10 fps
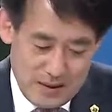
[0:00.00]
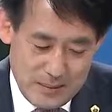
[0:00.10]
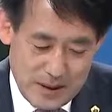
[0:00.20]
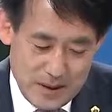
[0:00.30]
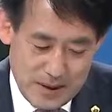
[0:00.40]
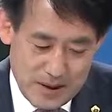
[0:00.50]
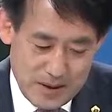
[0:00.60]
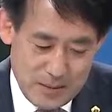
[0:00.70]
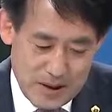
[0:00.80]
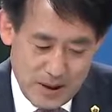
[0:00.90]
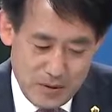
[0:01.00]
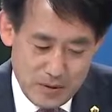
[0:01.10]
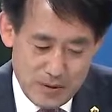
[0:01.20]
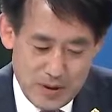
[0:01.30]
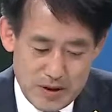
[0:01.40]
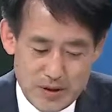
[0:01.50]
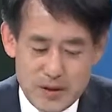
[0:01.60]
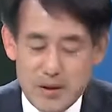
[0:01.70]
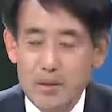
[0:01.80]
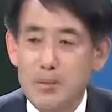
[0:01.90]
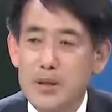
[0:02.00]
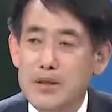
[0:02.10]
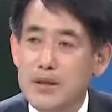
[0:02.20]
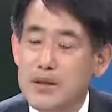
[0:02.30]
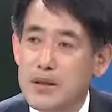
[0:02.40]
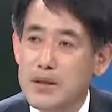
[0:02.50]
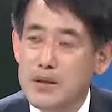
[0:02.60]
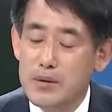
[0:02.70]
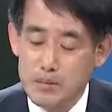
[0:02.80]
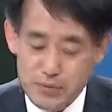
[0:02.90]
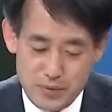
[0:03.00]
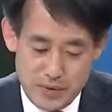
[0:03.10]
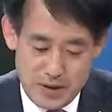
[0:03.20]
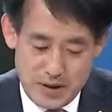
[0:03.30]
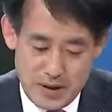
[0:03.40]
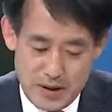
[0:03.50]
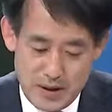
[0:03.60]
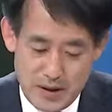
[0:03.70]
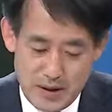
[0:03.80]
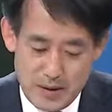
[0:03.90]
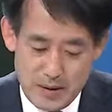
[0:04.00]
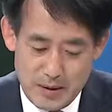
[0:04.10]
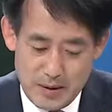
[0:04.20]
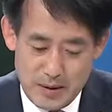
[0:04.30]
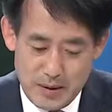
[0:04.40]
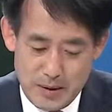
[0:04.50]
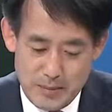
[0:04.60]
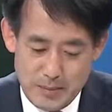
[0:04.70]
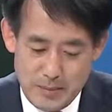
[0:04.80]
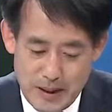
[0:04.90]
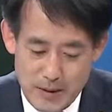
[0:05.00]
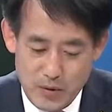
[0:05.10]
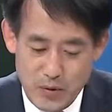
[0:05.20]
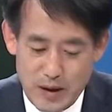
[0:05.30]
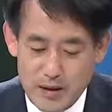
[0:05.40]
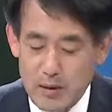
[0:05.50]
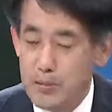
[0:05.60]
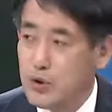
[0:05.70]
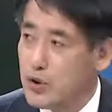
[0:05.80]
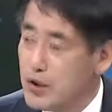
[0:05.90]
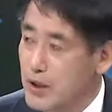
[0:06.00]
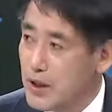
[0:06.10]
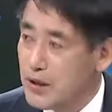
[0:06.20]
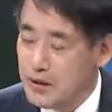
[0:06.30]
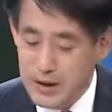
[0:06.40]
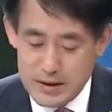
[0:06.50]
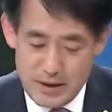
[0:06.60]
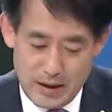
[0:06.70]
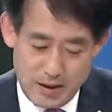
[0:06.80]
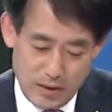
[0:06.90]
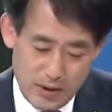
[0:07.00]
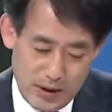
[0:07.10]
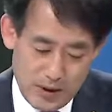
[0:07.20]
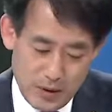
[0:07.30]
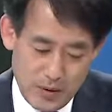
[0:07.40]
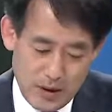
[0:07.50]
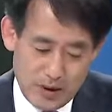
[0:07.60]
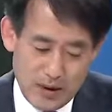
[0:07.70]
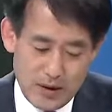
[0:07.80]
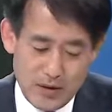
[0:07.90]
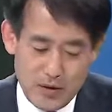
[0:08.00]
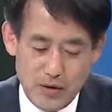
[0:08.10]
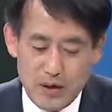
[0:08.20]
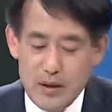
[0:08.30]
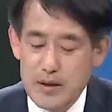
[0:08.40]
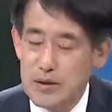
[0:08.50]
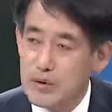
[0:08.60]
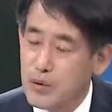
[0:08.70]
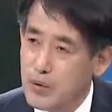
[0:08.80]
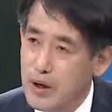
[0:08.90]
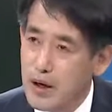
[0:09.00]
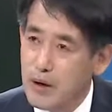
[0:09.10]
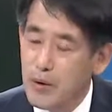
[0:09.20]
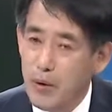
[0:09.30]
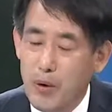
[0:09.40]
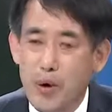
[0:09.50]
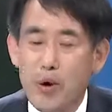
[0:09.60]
말씀하셨듯이 강원국제전시컨벤션 센터 부지 이 매입과 건물 취득의건이 이제 동의안이 올라왔는데요. 기획예산 통과하고